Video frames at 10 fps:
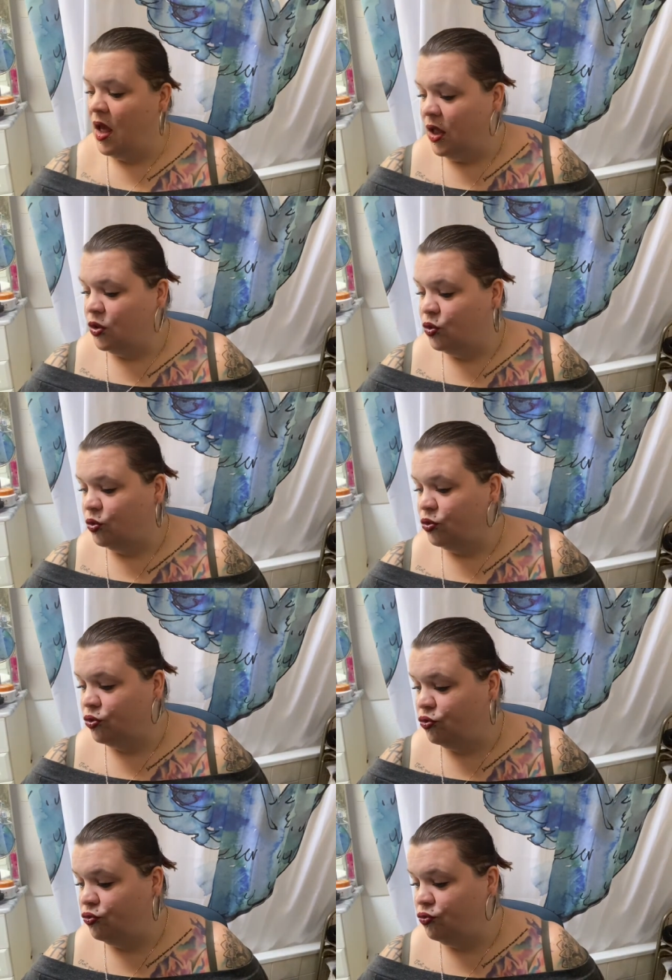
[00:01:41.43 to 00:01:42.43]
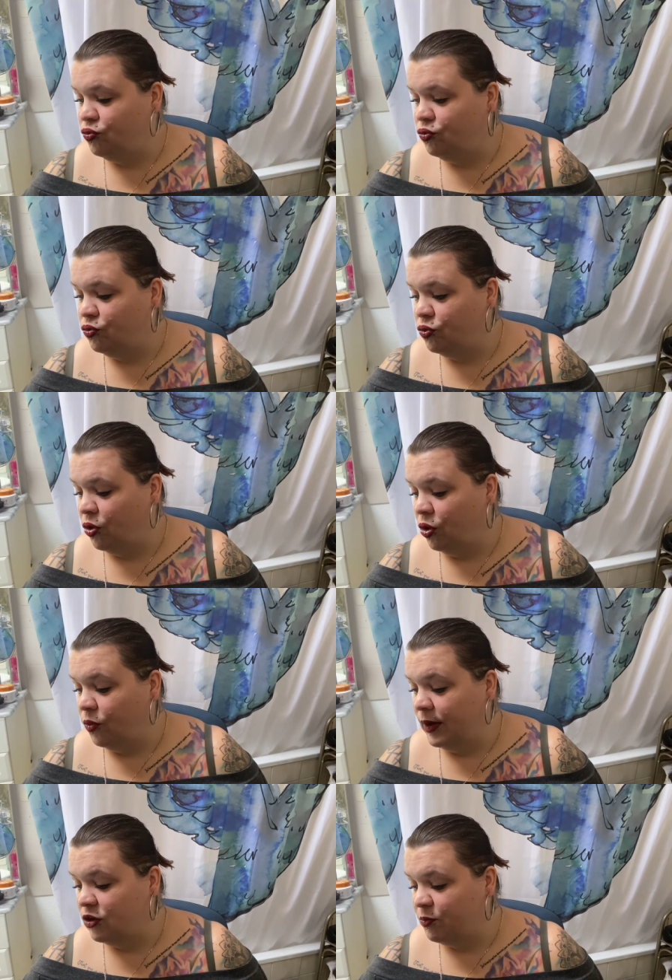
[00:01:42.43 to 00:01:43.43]
Donc, du coup, euh,
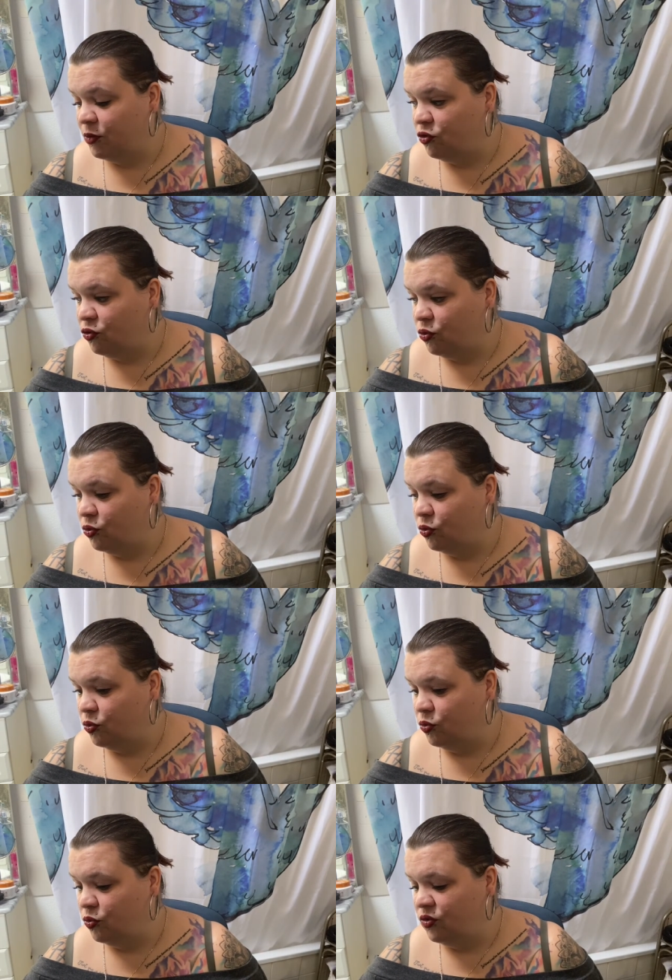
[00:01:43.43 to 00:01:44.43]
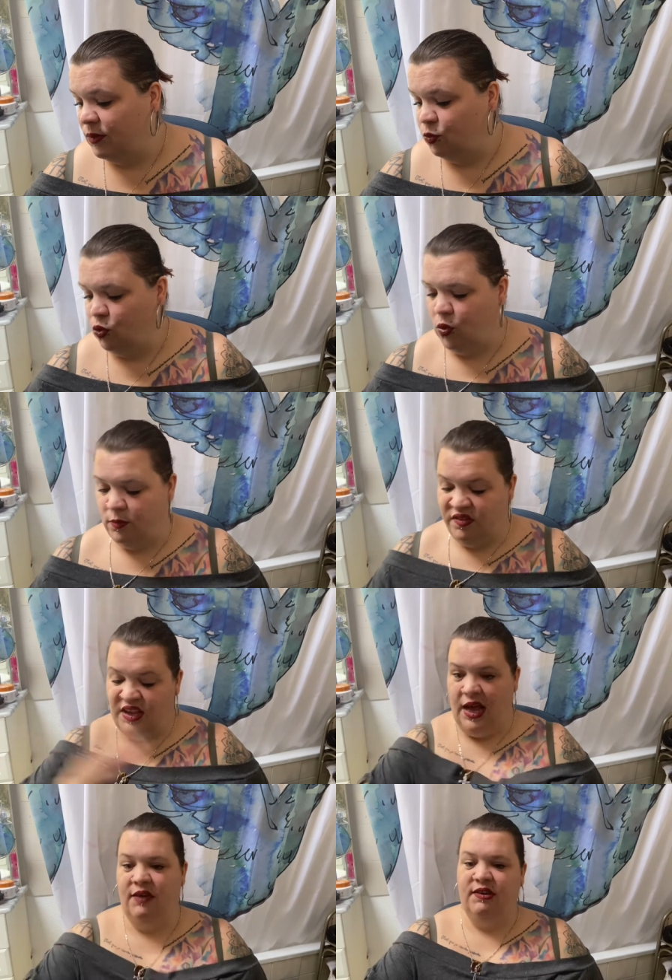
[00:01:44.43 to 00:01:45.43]
ouais, je pense que c'est mieux comme ça,
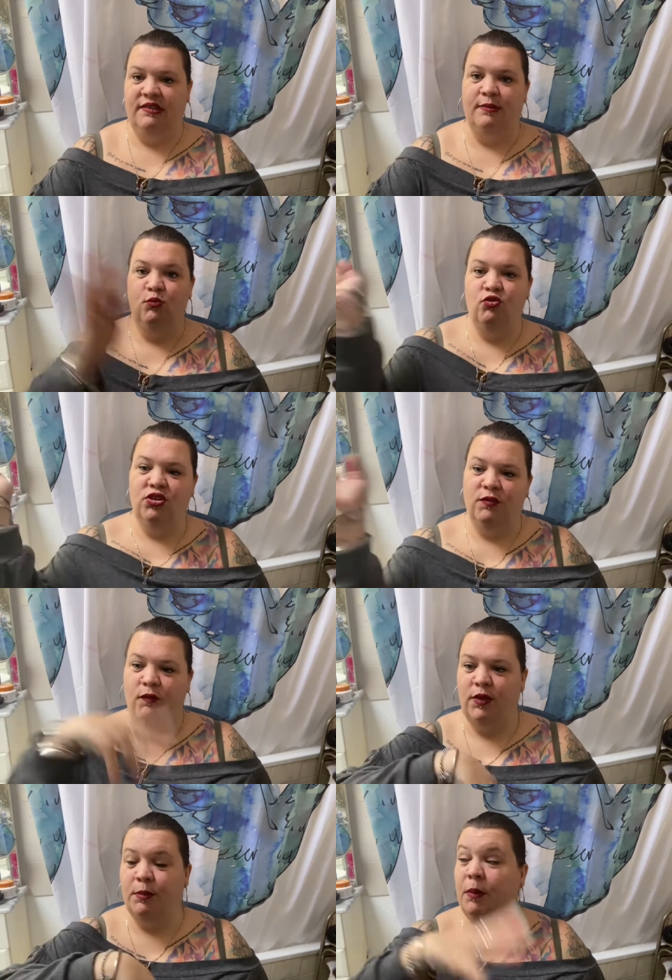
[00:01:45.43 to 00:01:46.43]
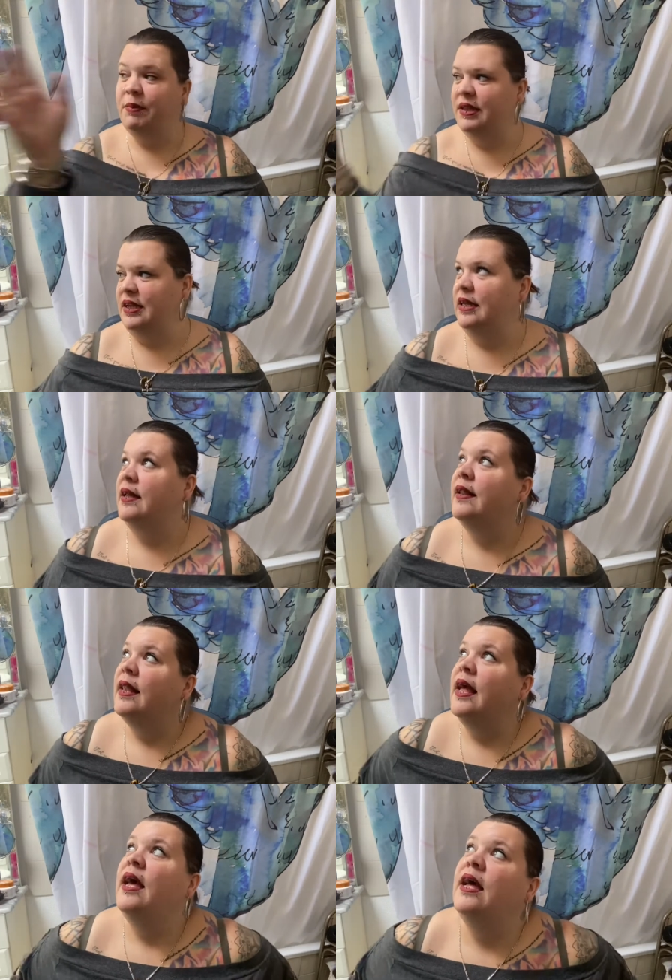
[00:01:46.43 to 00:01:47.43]
avec ces mouches qui vont venir m'embêter.
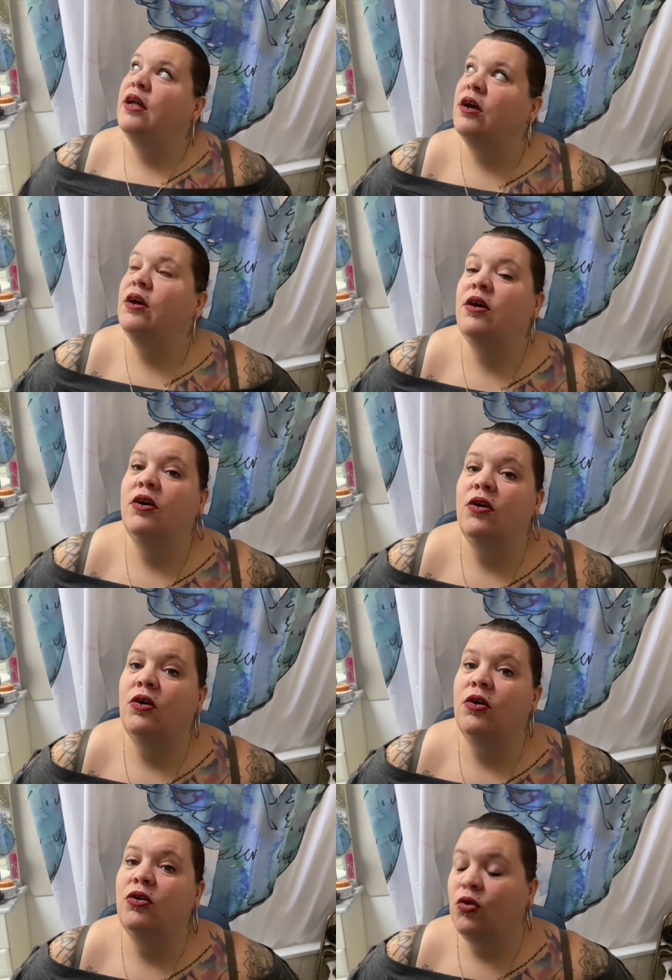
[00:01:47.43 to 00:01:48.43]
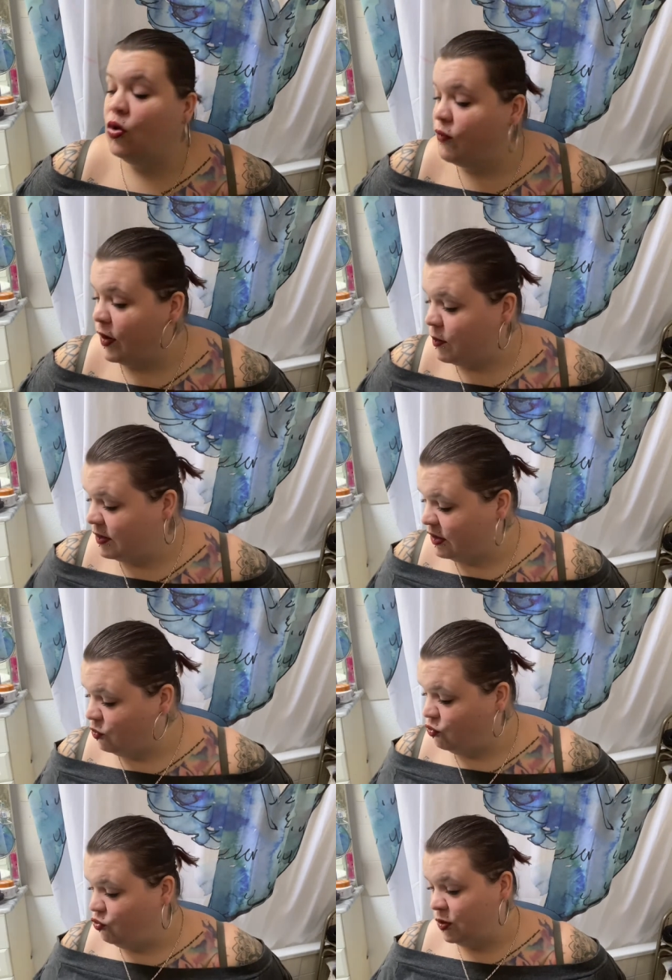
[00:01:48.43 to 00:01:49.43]
Euh, donc, on va commencer
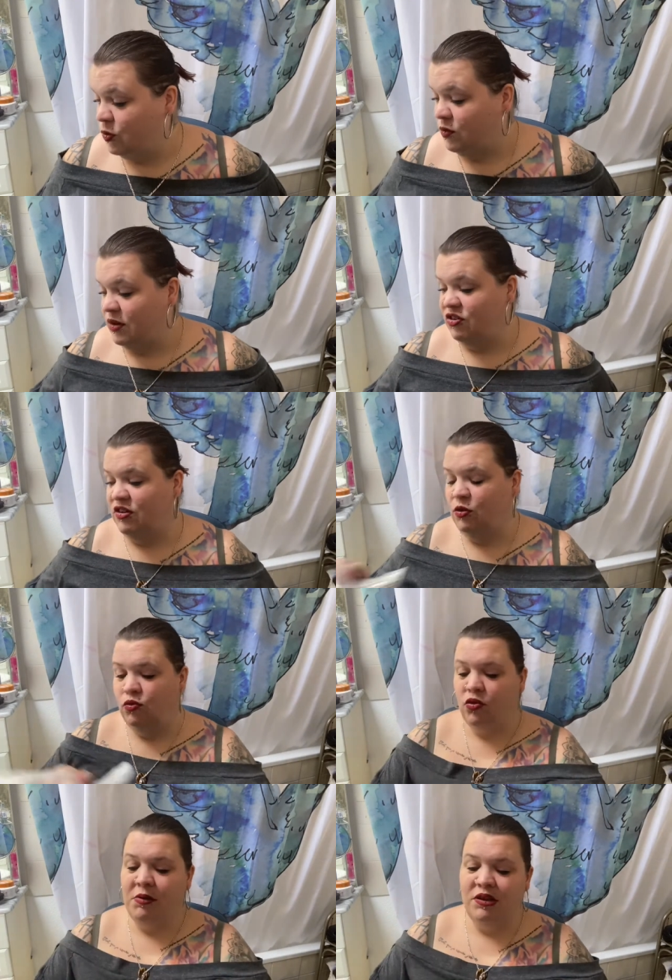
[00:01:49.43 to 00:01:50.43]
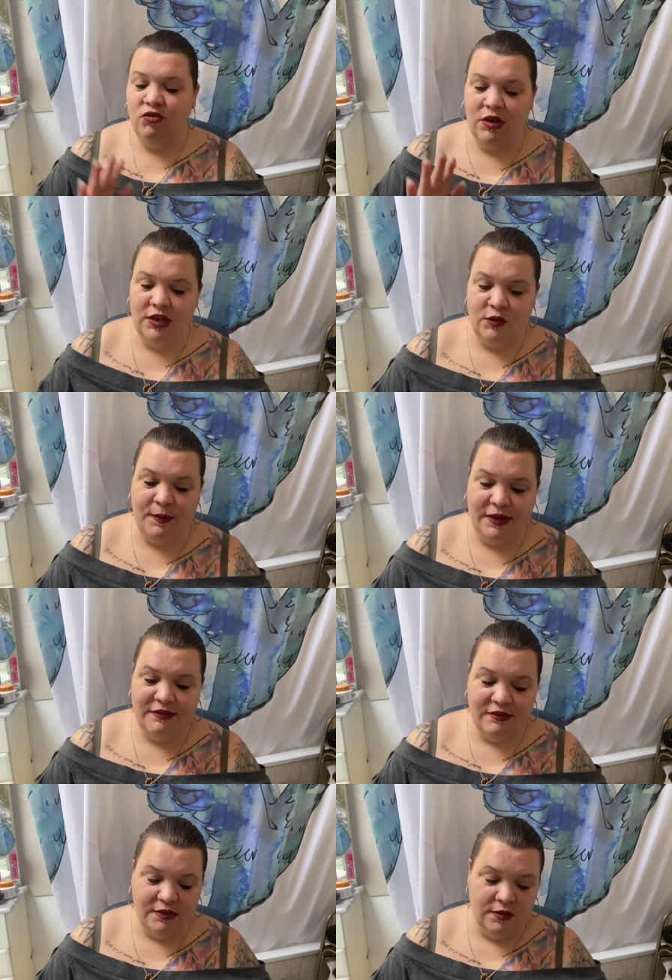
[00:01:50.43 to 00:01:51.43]
tout de suite. Donc, je les ai tous commandés sur
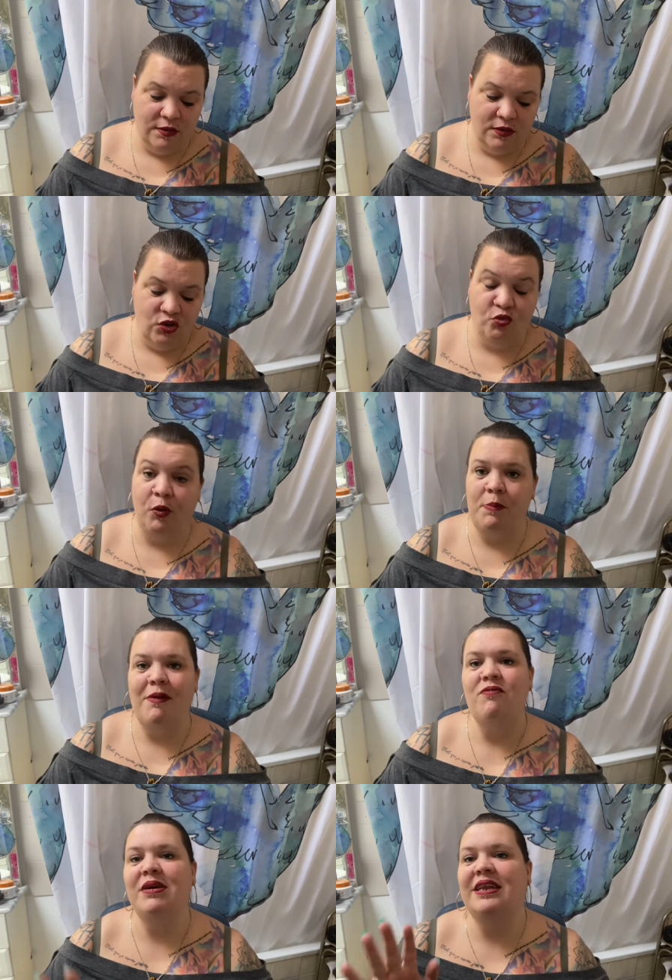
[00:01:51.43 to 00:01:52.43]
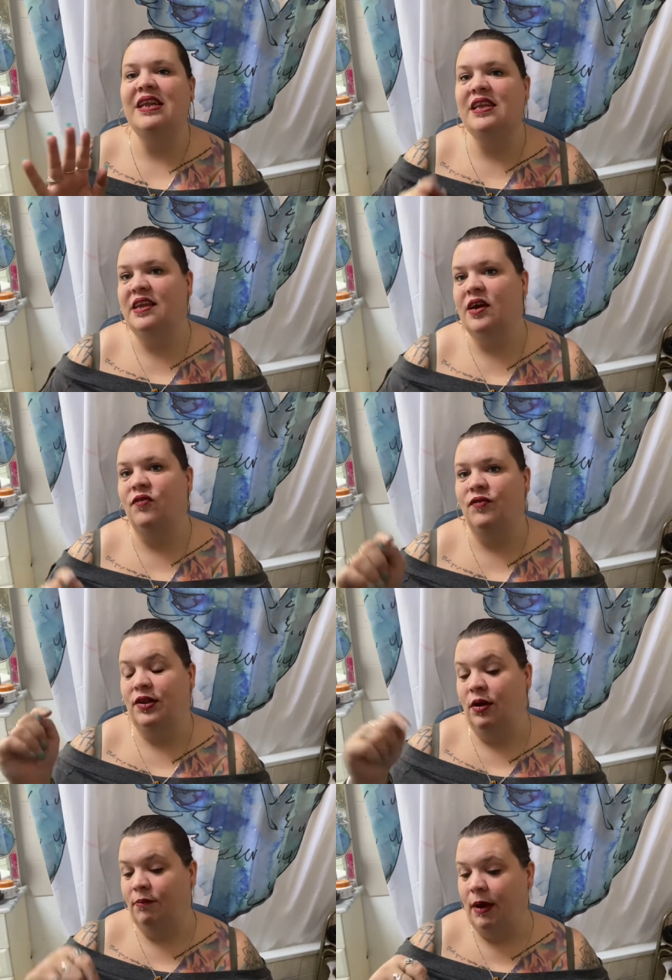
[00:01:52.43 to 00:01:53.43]
AliExpress. Euh, je ne pourrais pas vous mettre les liens, en fait,
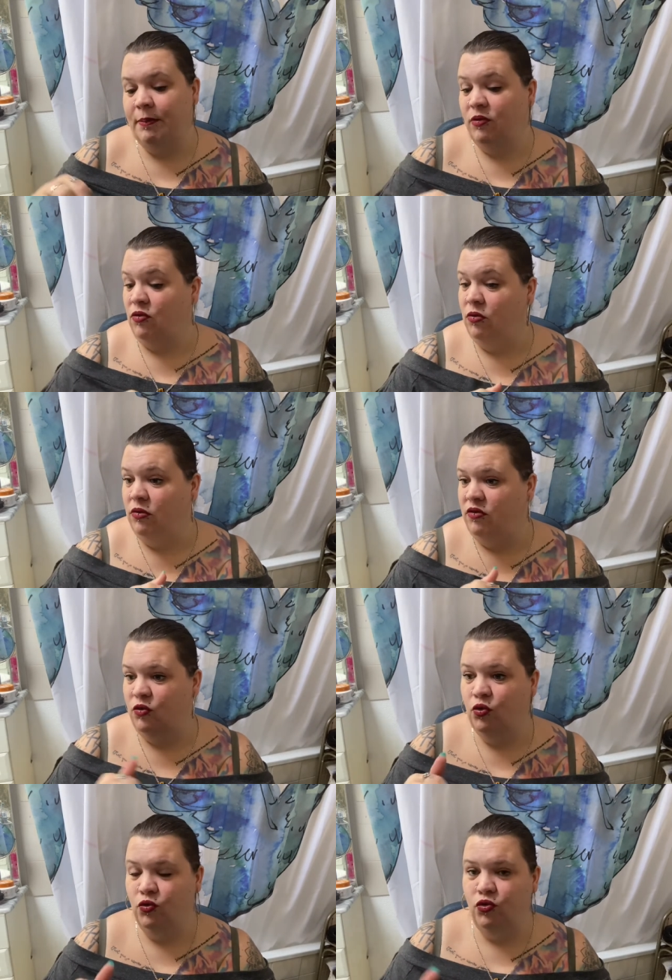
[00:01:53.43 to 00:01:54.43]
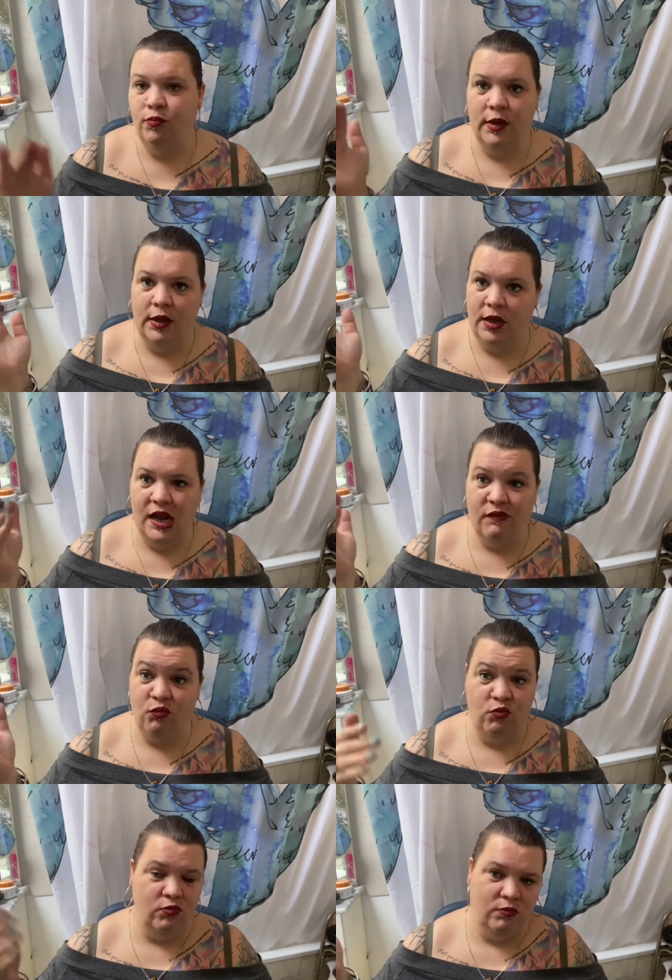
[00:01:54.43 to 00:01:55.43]
en bas, parce que sinon, YouTube, elle vous